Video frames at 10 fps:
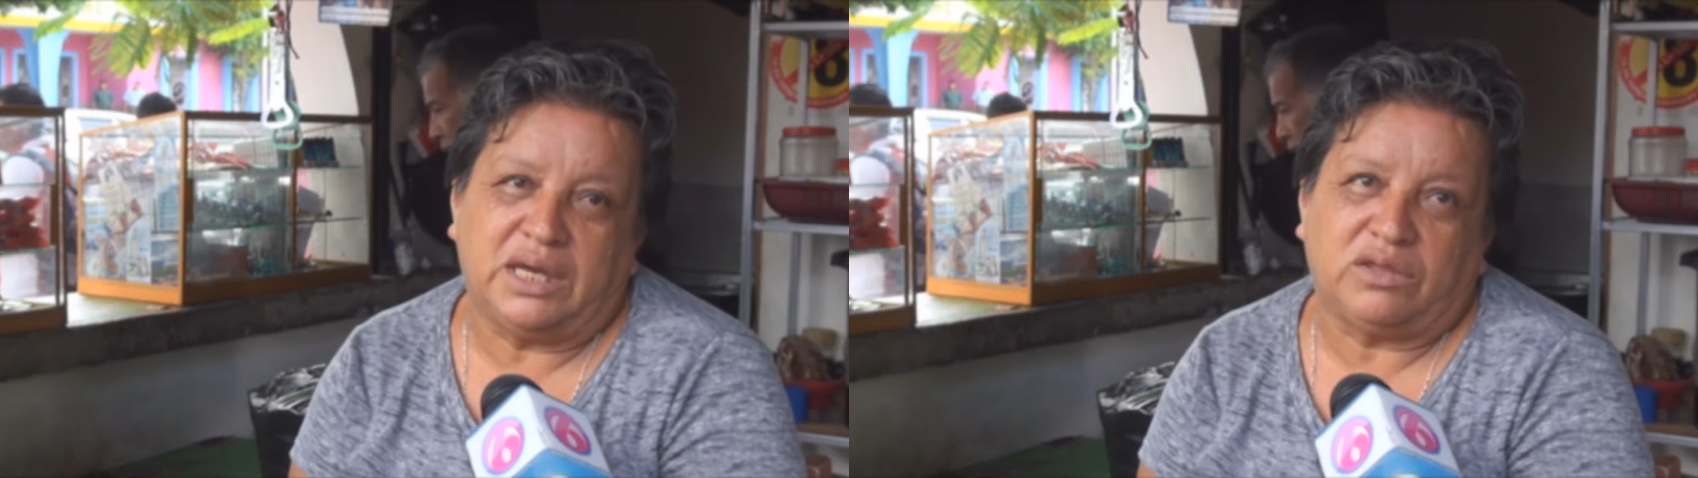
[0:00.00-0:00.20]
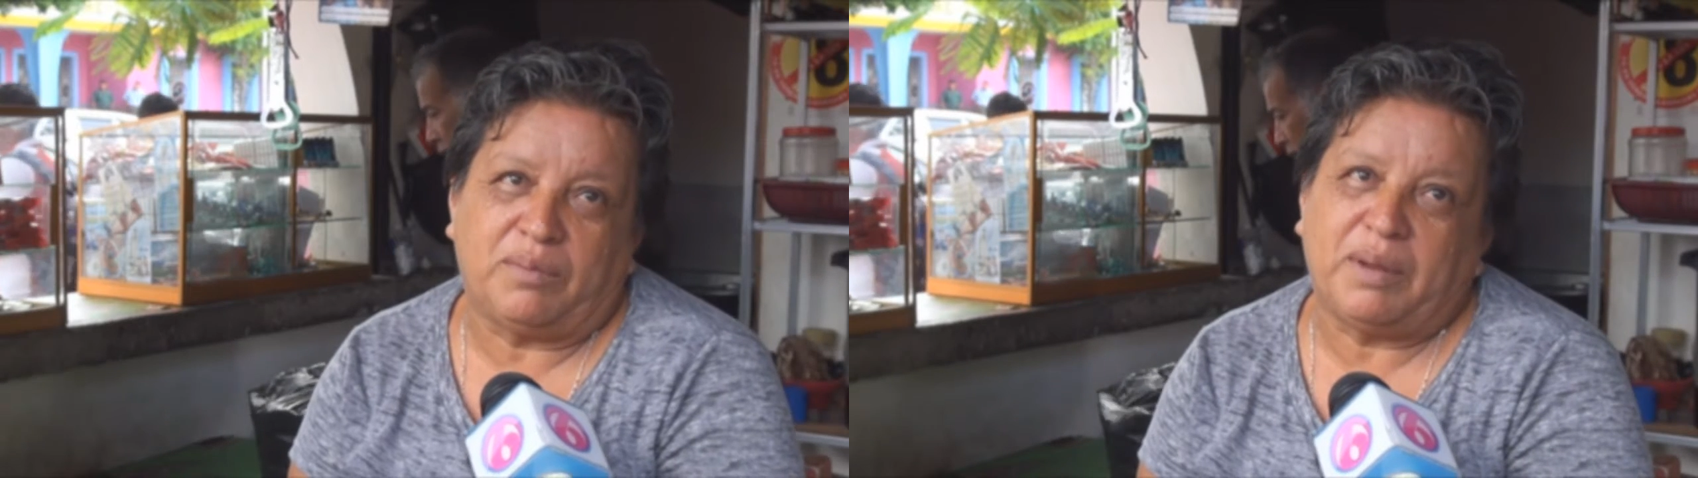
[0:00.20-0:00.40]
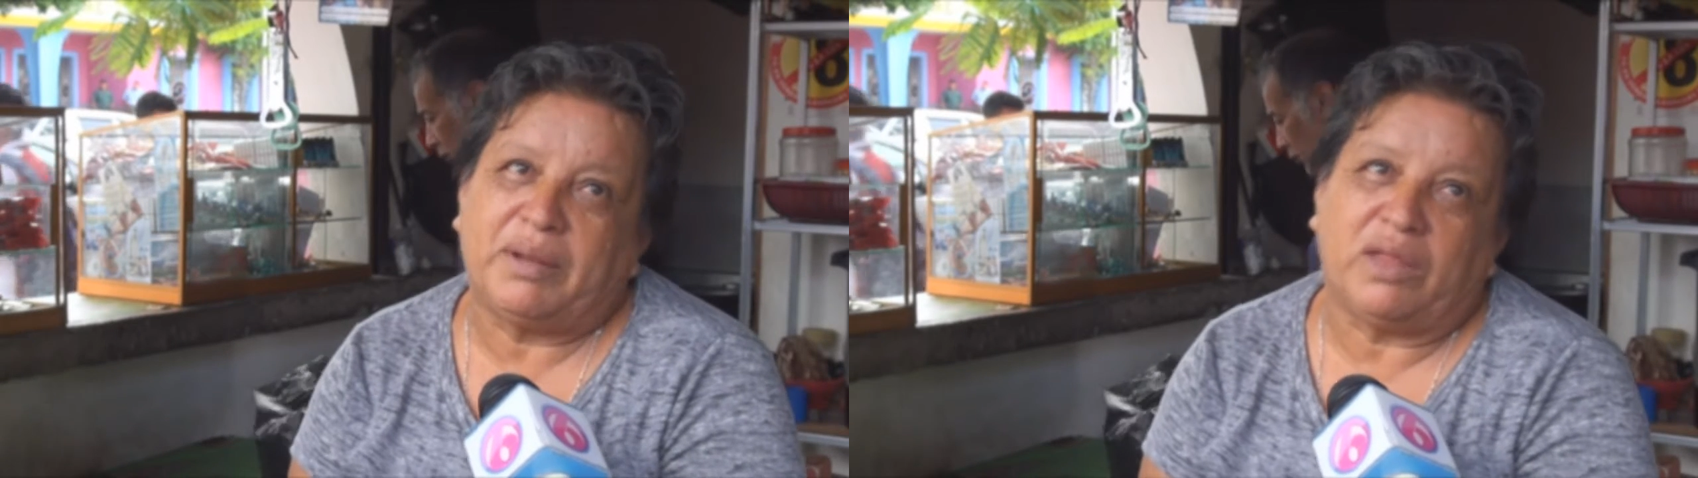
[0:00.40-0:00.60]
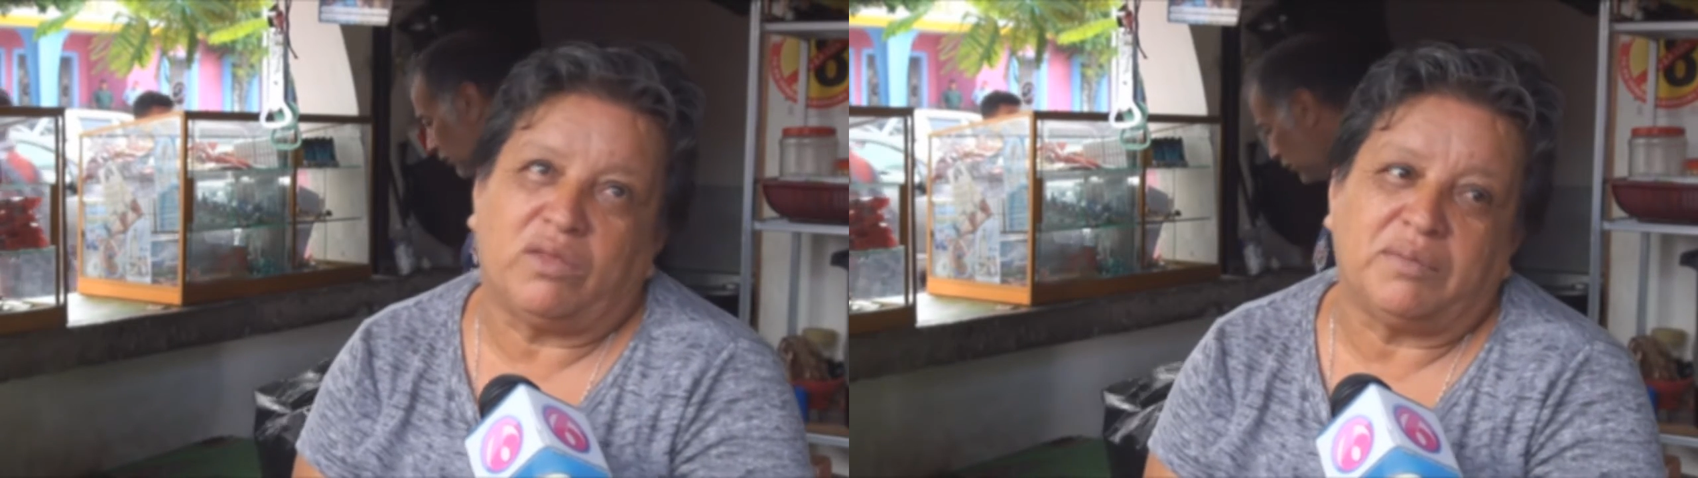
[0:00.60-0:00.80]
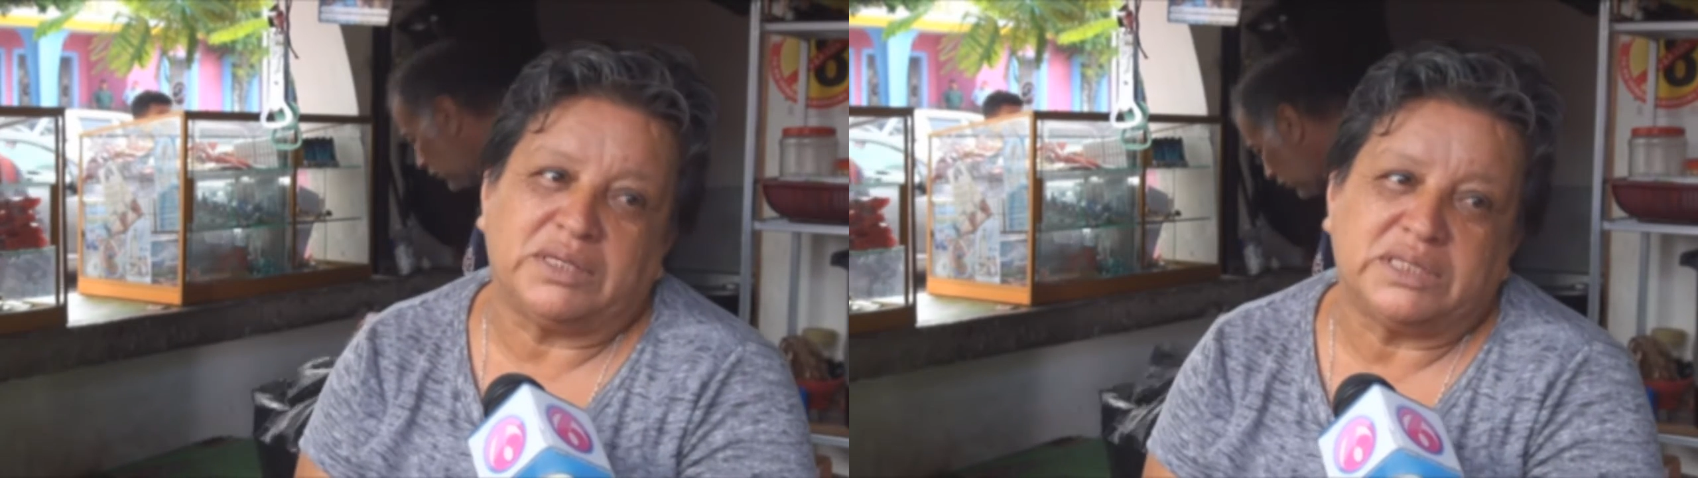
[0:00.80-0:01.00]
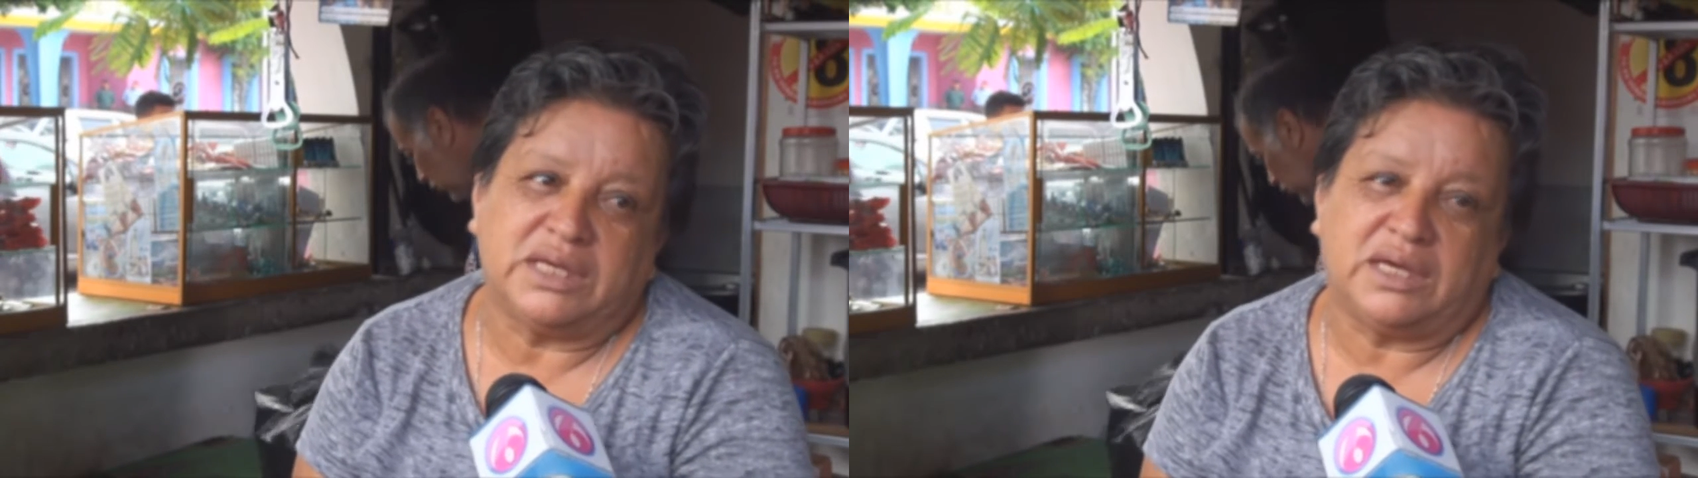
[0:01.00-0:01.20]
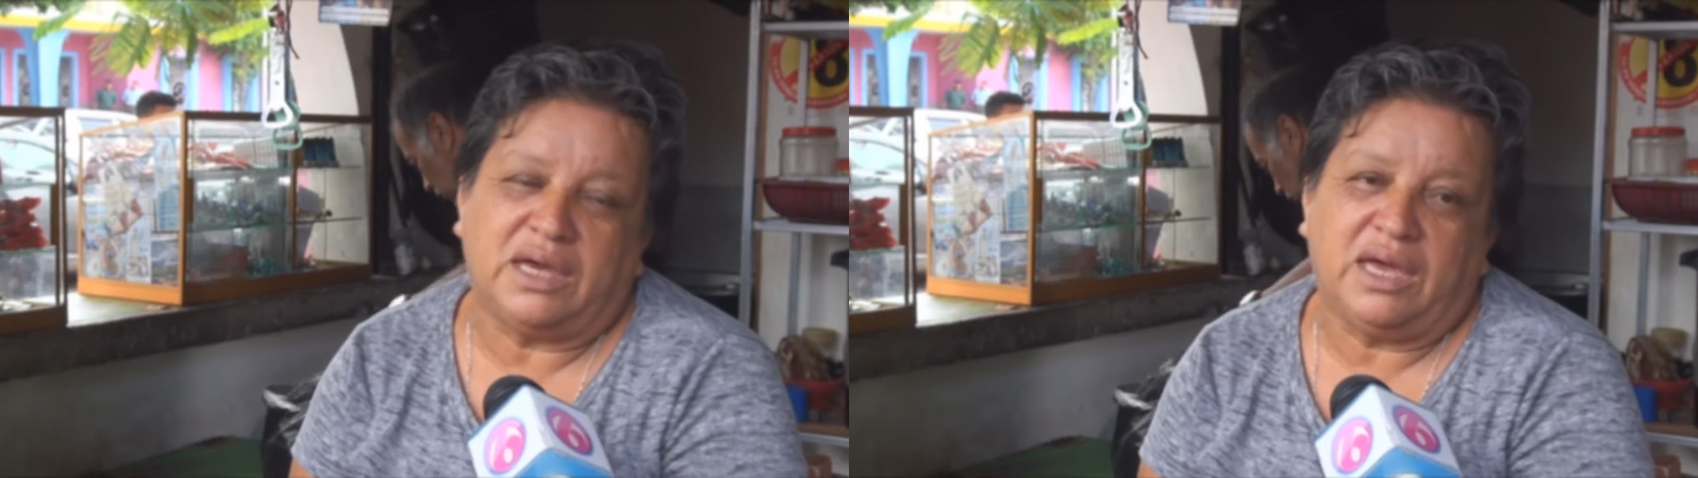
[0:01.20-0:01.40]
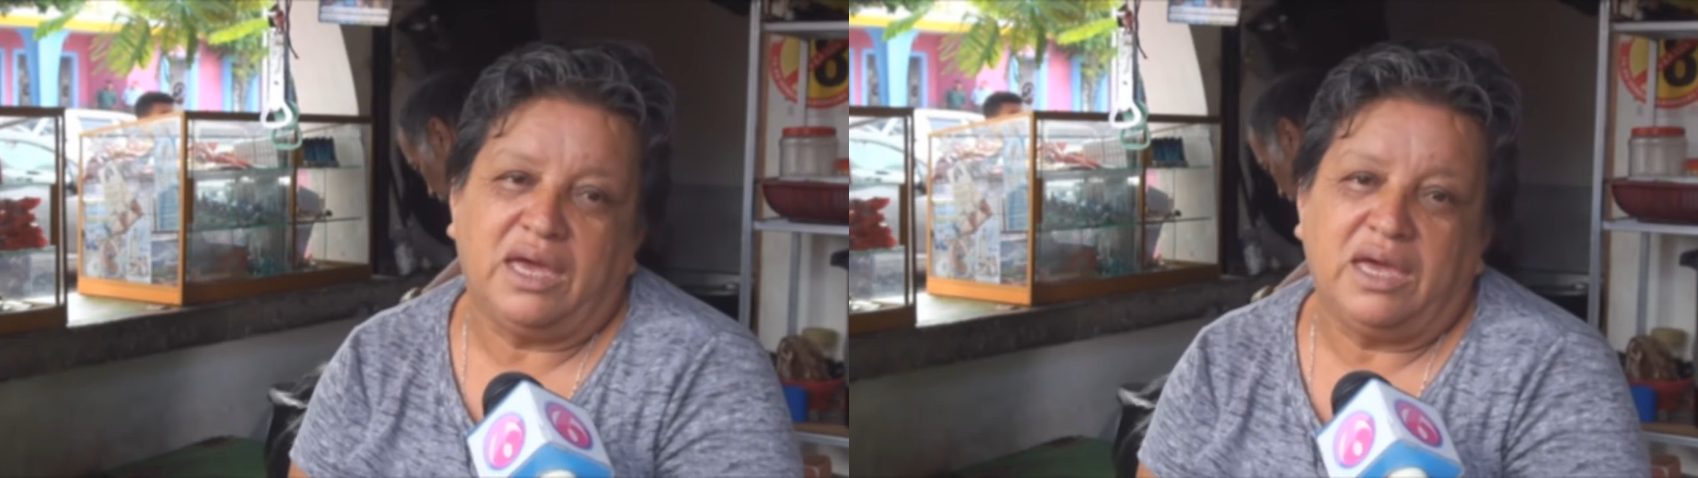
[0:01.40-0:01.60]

estoy preparando a mis hijas.